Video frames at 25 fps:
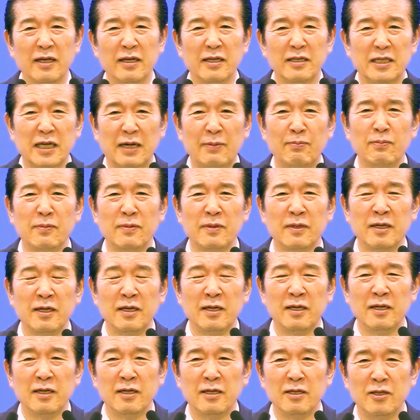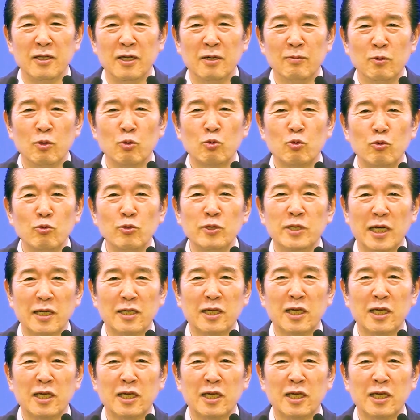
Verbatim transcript: 참 너무 군사